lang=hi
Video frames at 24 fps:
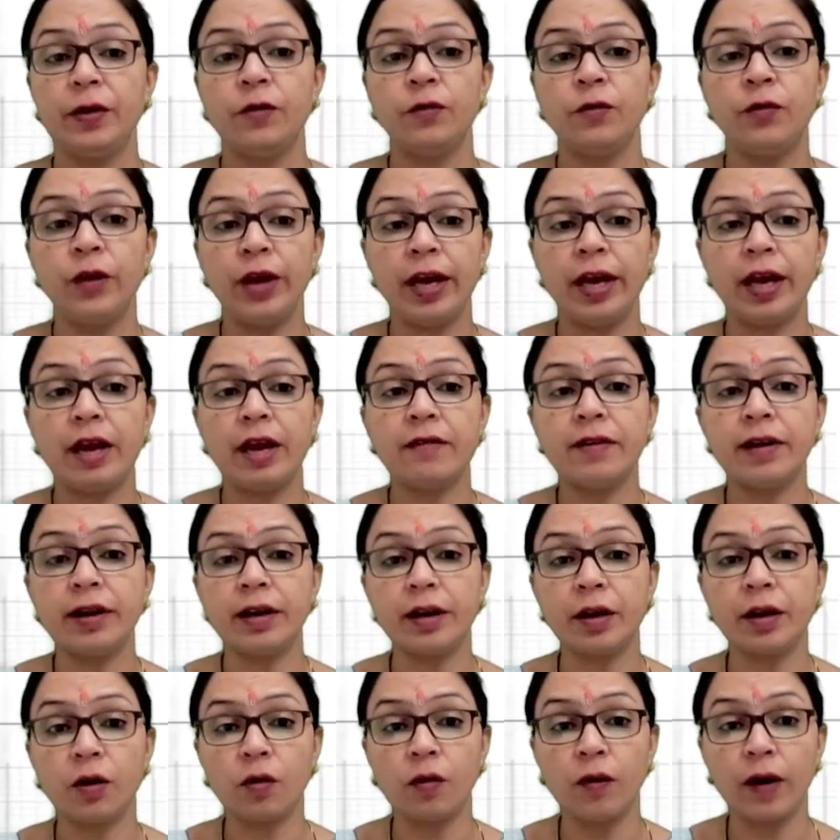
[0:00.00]
वेयर एवर
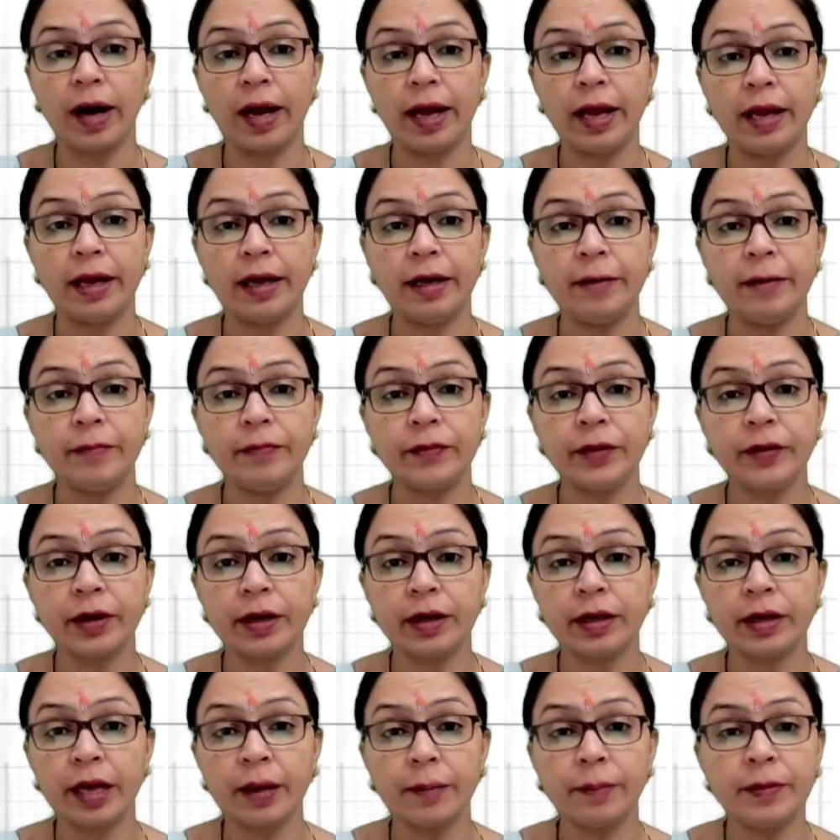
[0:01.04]
रिक्वायर्ड
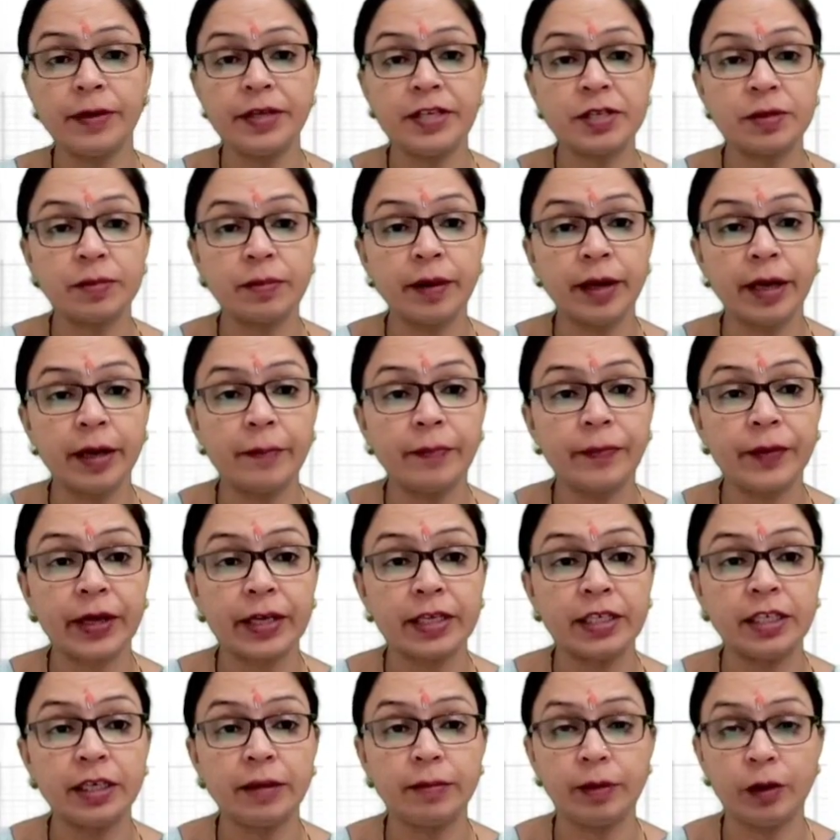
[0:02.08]
यहाँ बीच में हाँ
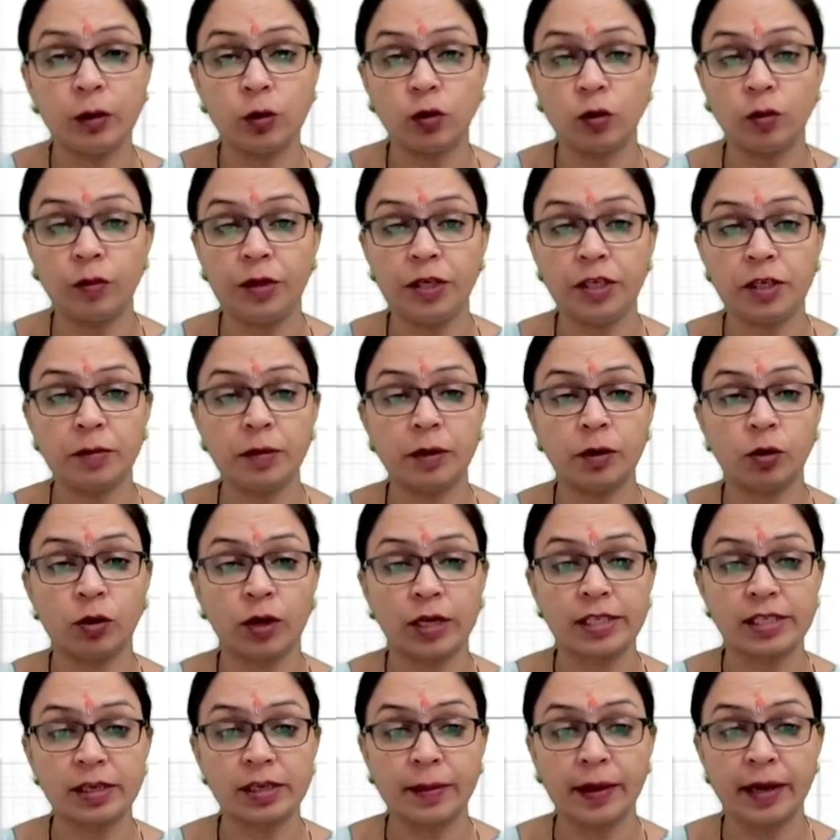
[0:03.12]
जी बिल्कुल बीच में
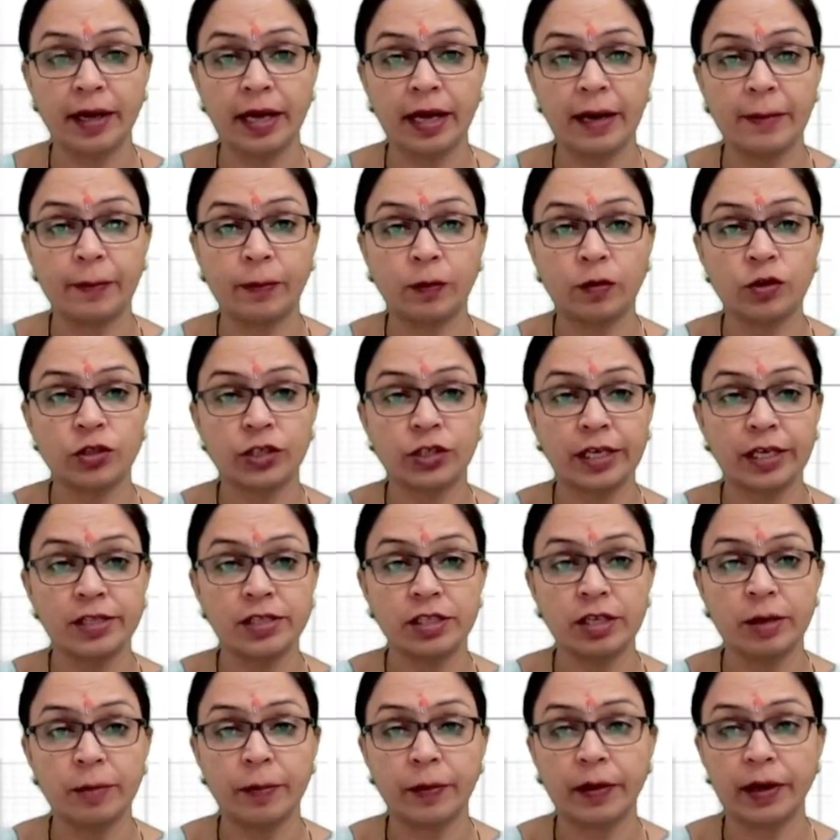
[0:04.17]
थोड़ा सा मैंने आपको शायद
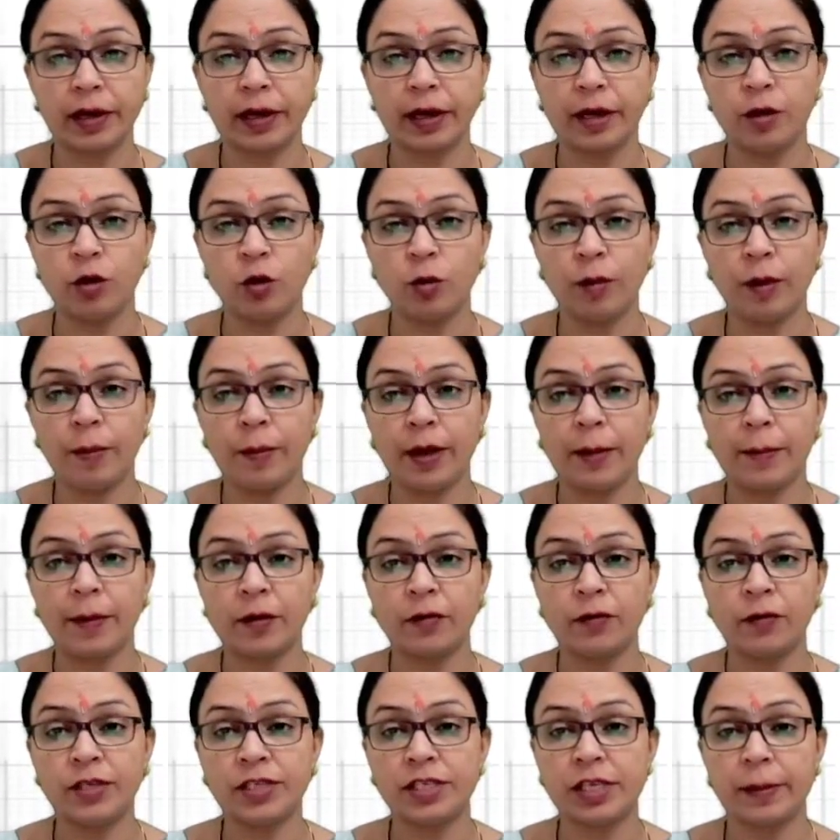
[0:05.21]
स्किप कर गई हूँ मैं मैं एक बार
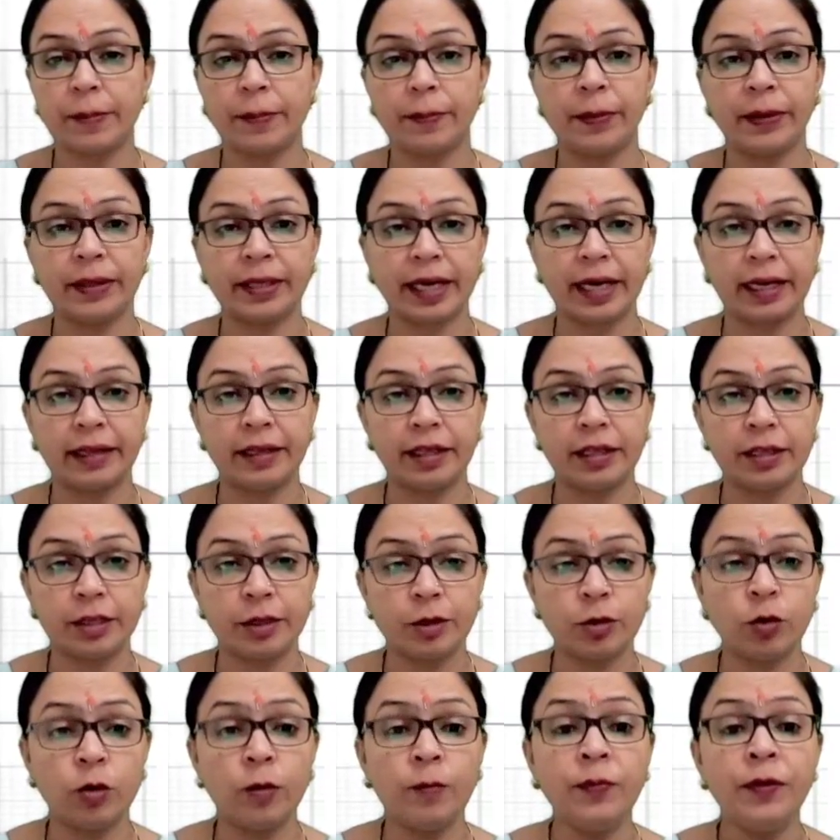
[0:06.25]
फिर से बता देती
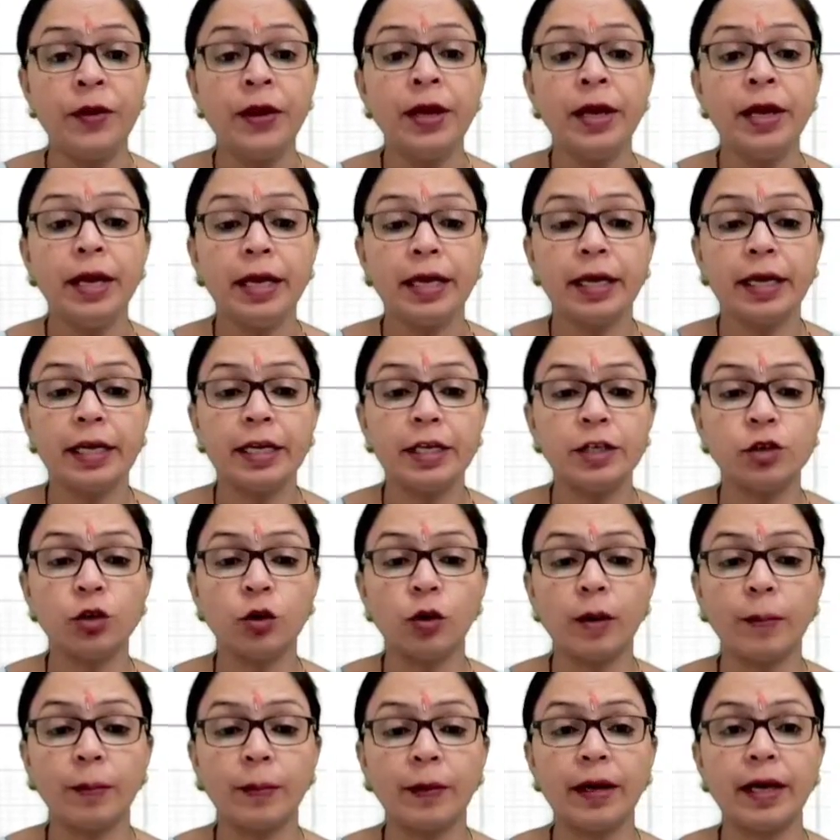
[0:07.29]
हूँ कि जो
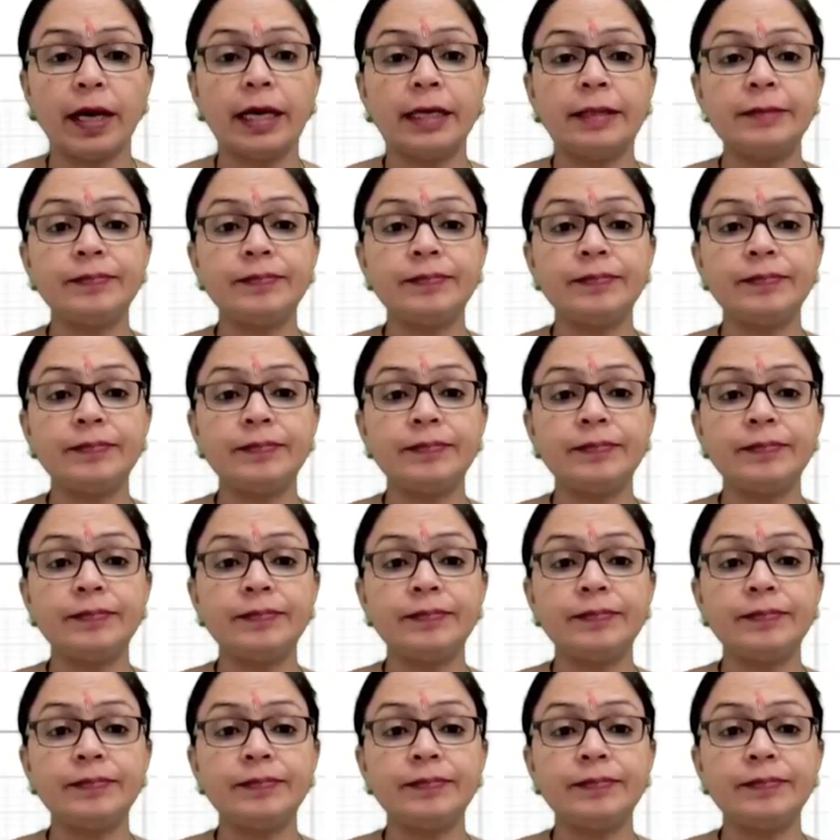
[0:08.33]
अपना